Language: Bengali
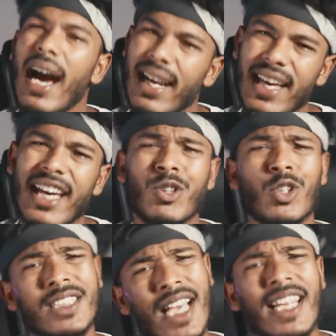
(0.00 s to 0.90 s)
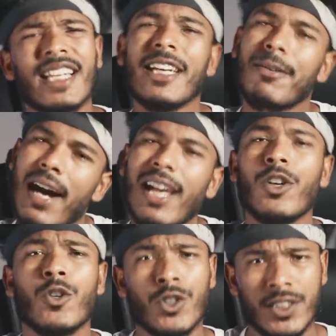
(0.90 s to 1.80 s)
আর হ্যাঁ তোরে সাইরা গিয়ে
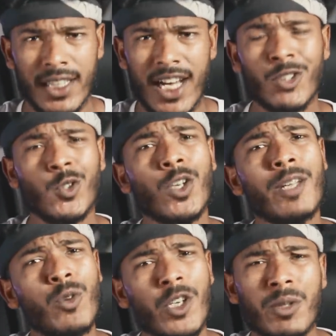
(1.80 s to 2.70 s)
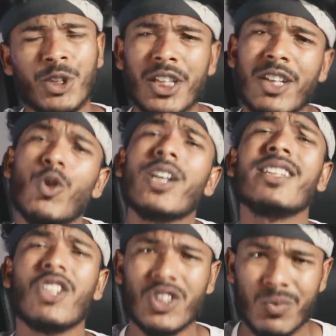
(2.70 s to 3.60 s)
ভালোই করছে কারণ তোর এই মোটিভেশন আর
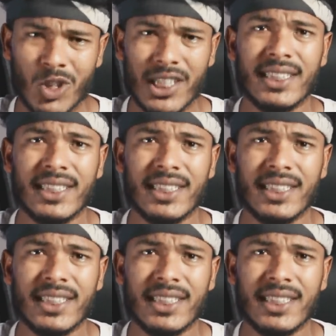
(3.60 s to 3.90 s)
কয়দিন হজম করা